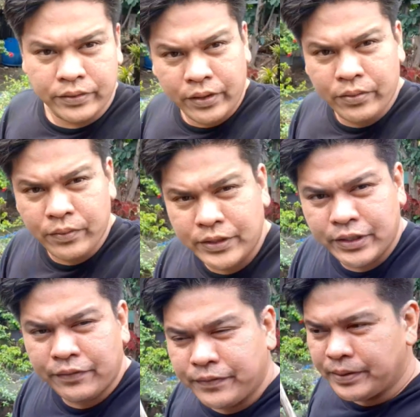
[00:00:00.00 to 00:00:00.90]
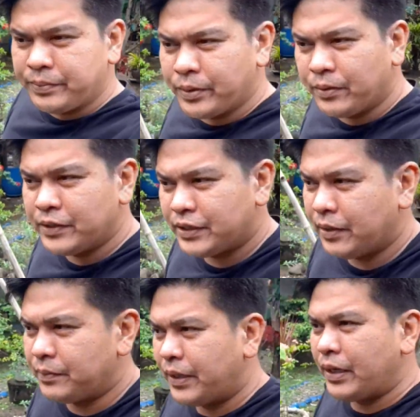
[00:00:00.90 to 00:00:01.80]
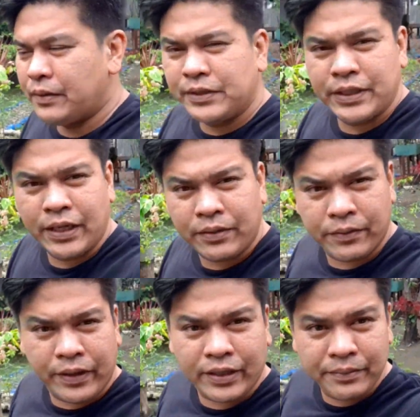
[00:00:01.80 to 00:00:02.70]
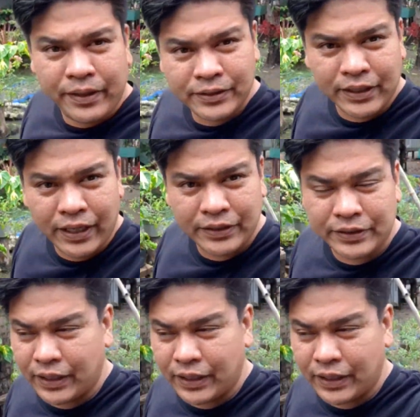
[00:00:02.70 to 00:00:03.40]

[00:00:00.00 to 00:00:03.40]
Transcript: Yo, what's up people? What's up mga kawasak? Welcome back sa aking